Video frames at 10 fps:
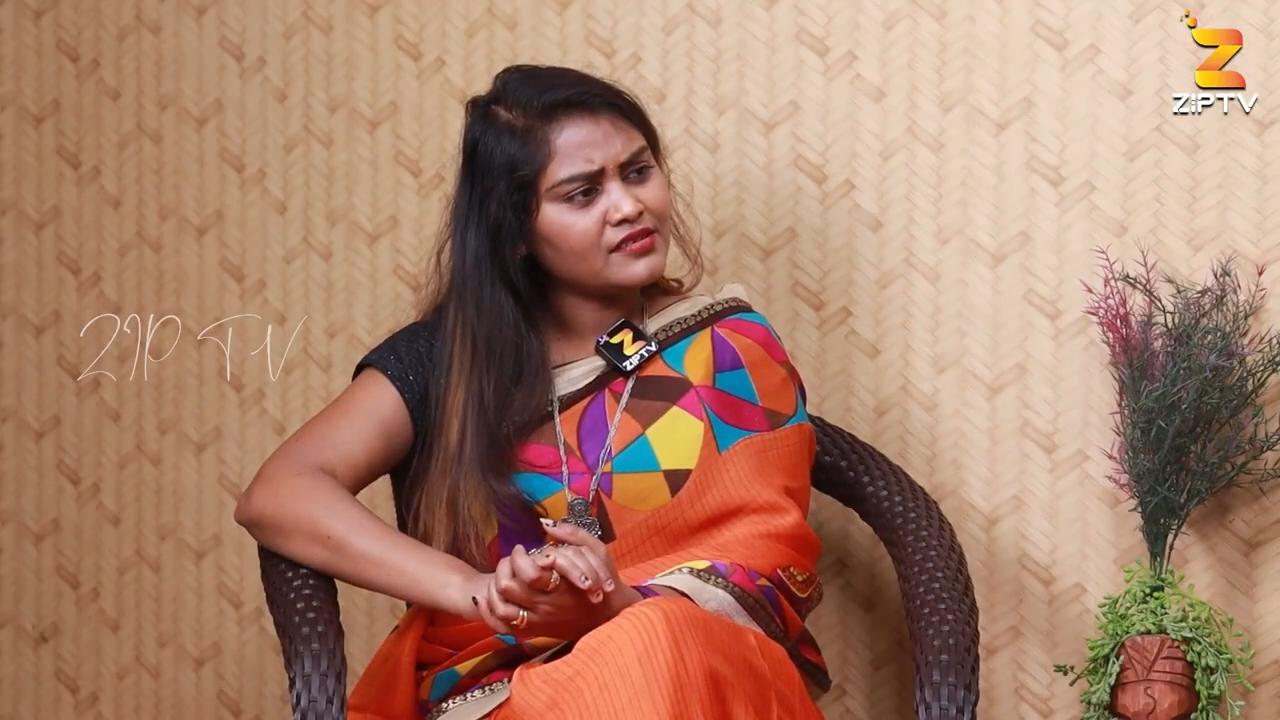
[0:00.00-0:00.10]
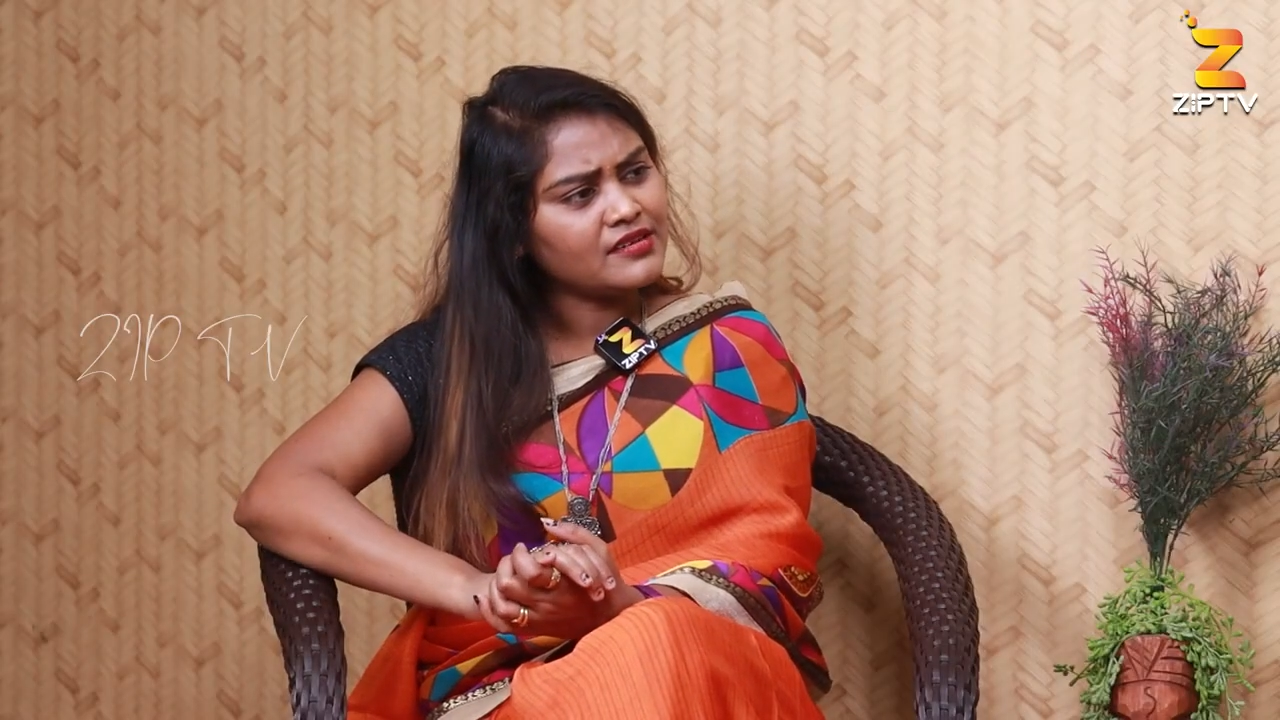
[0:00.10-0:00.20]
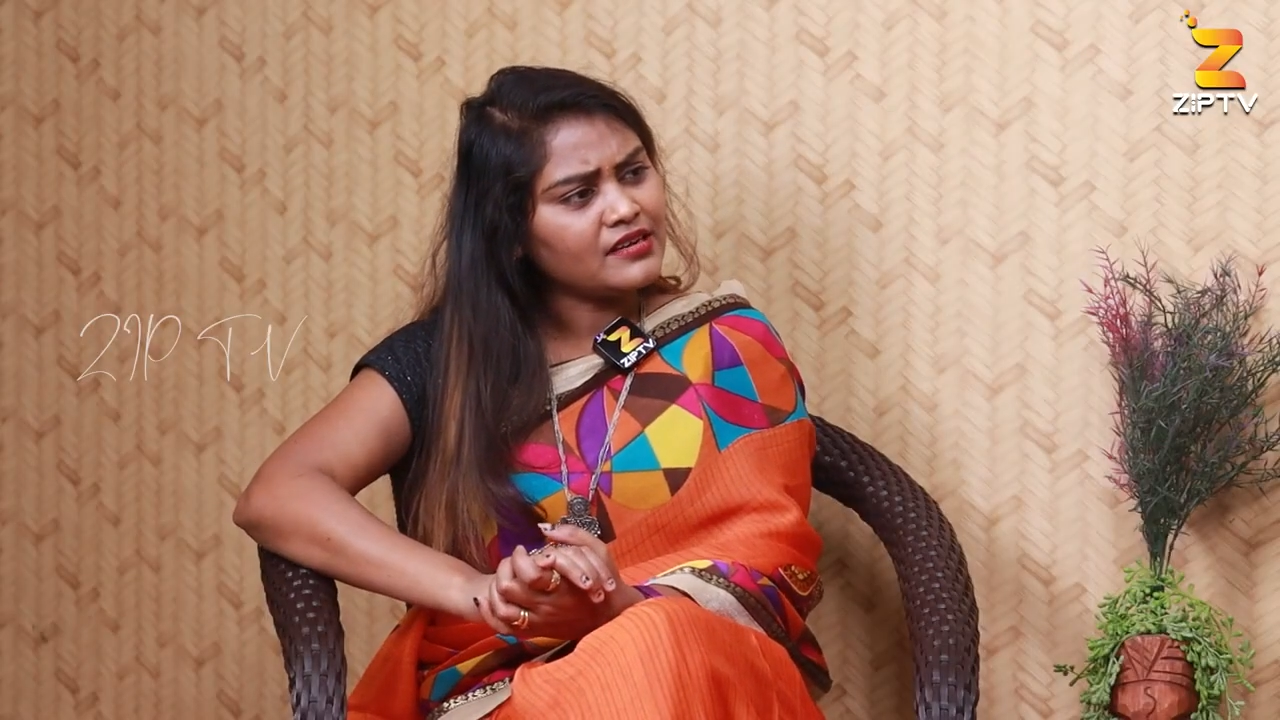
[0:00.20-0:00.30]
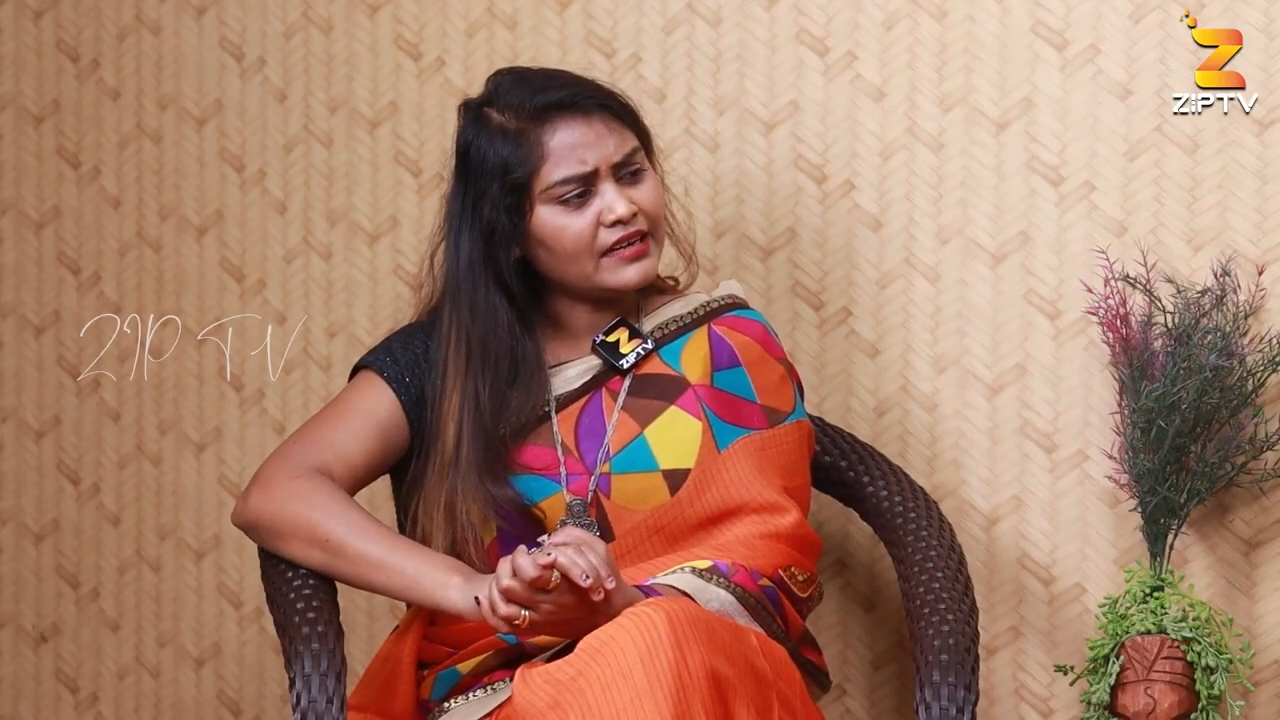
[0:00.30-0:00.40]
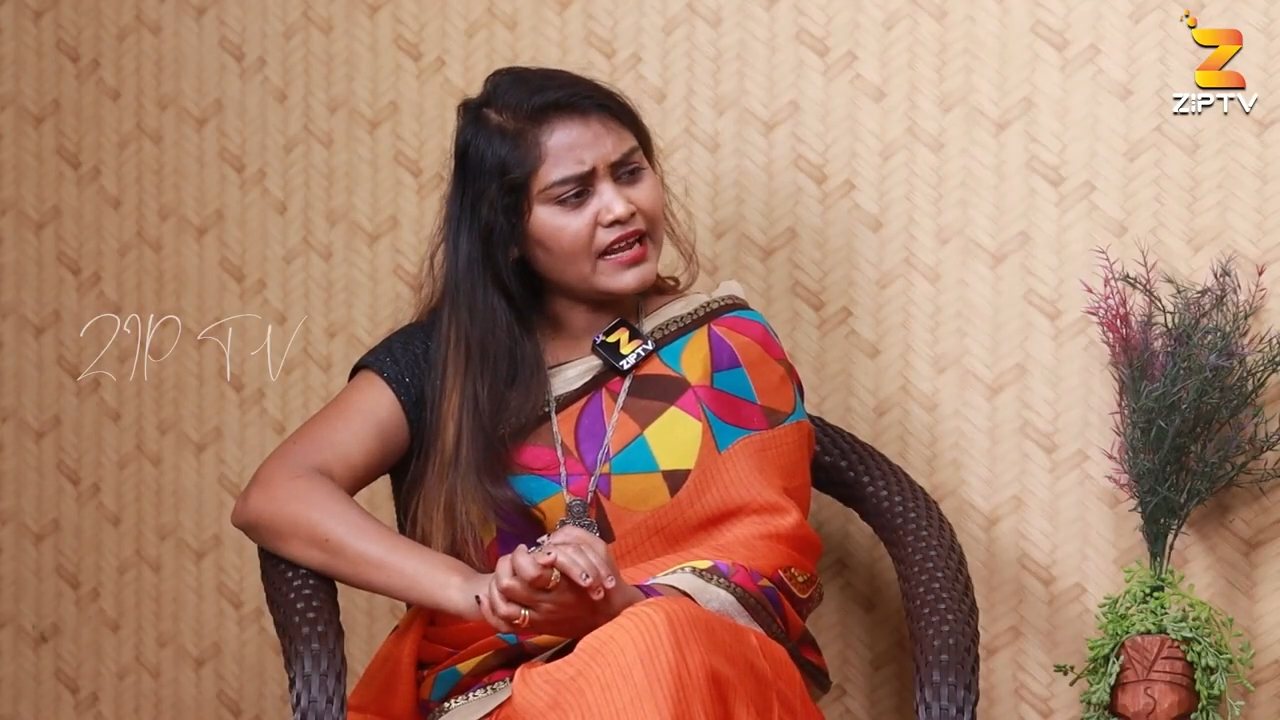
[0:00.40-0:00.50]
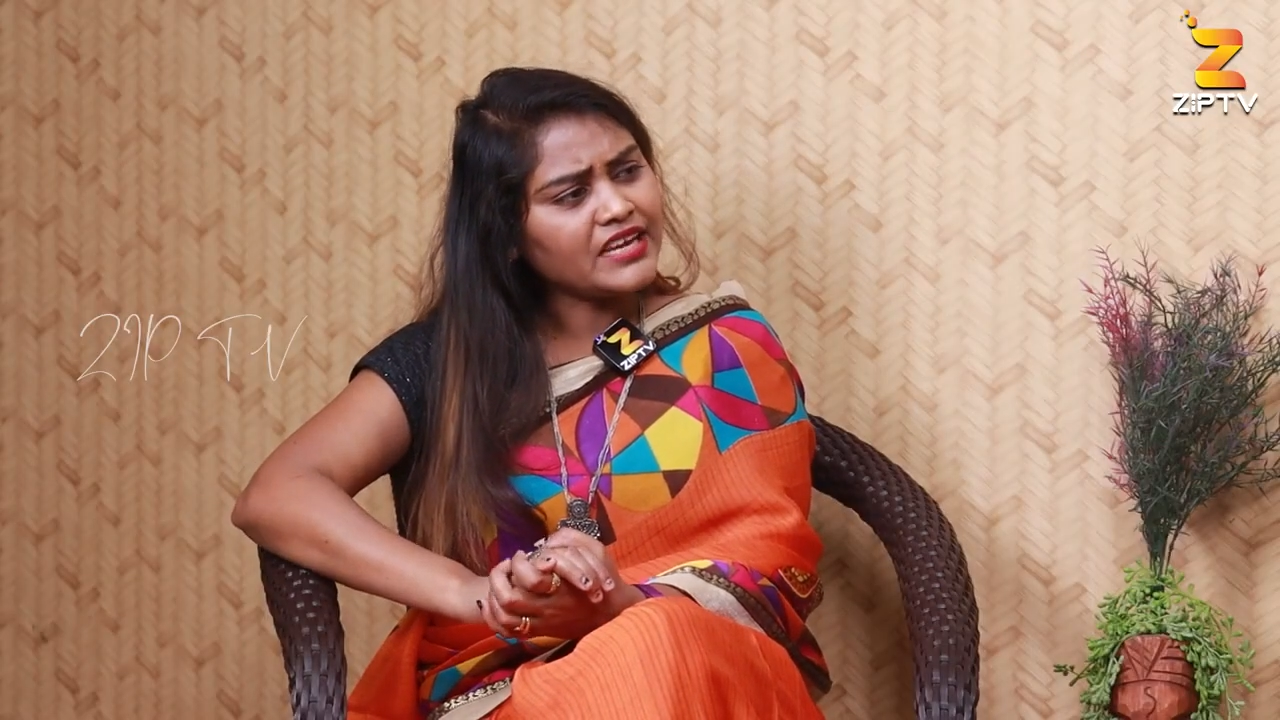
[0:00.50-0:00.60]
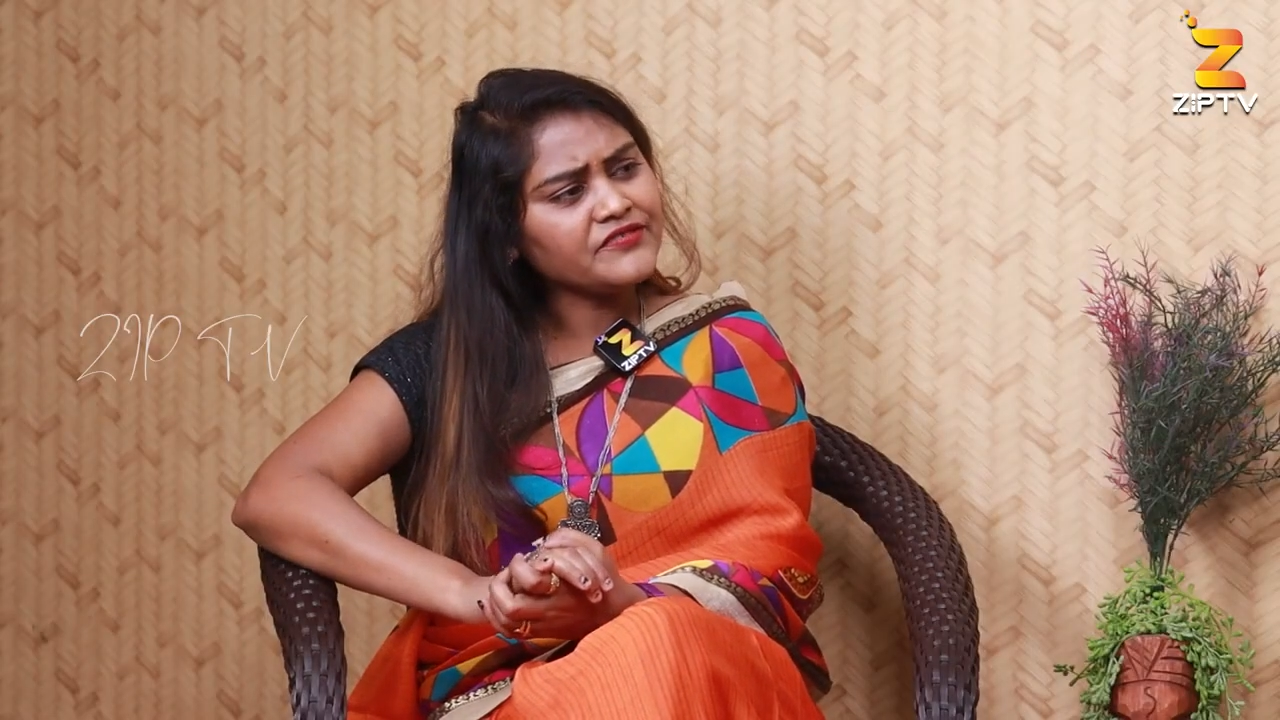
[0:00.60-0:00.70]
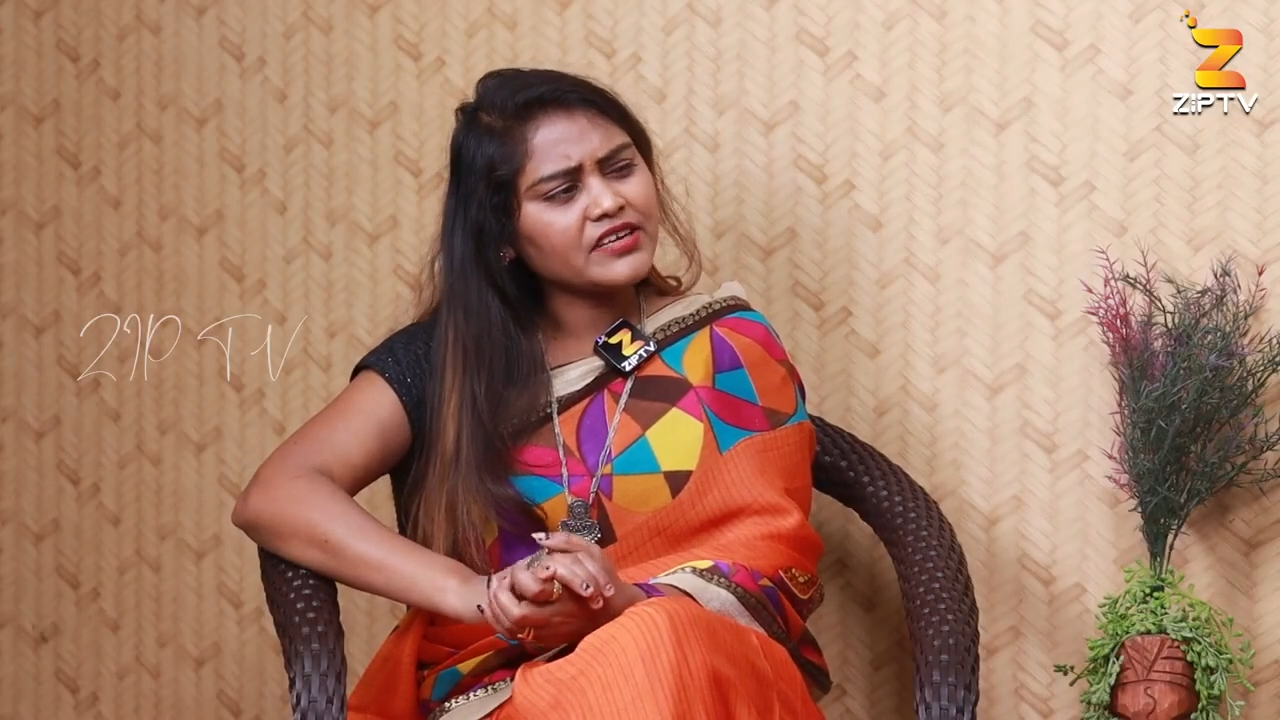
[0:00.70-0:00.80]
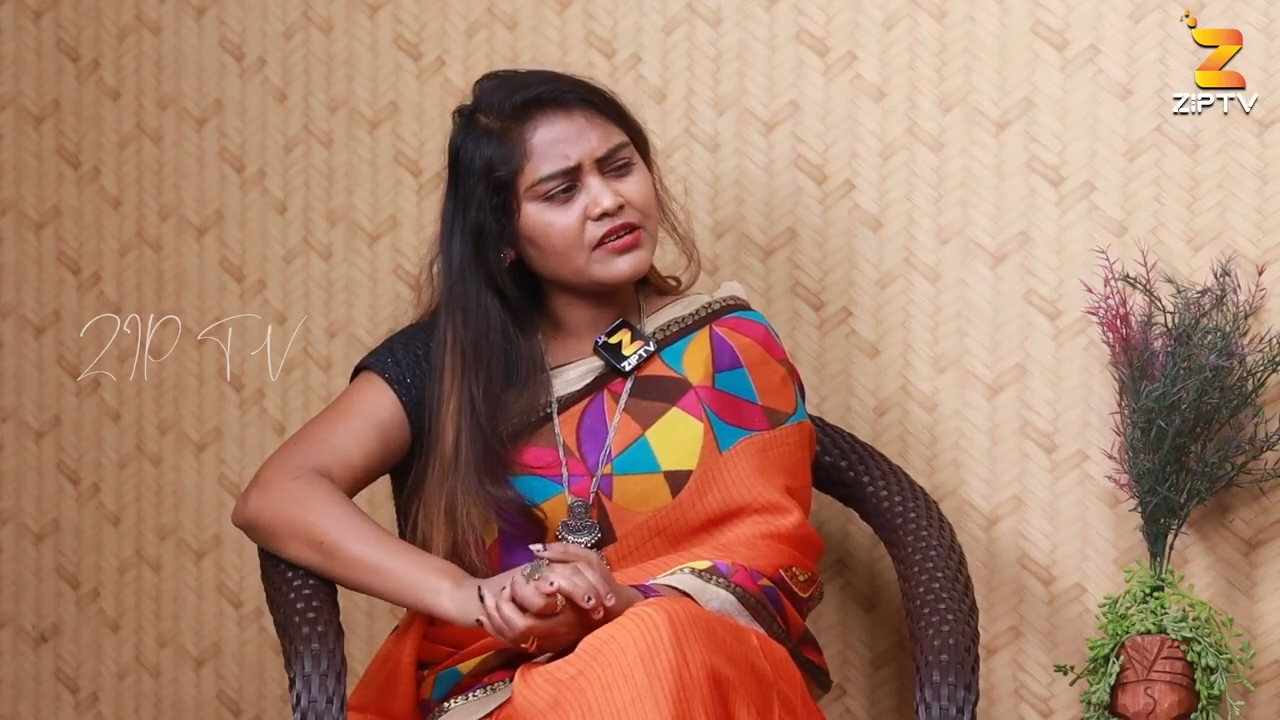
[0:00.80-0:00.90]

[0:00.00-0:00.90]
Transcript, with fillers: నాకు లైఫ్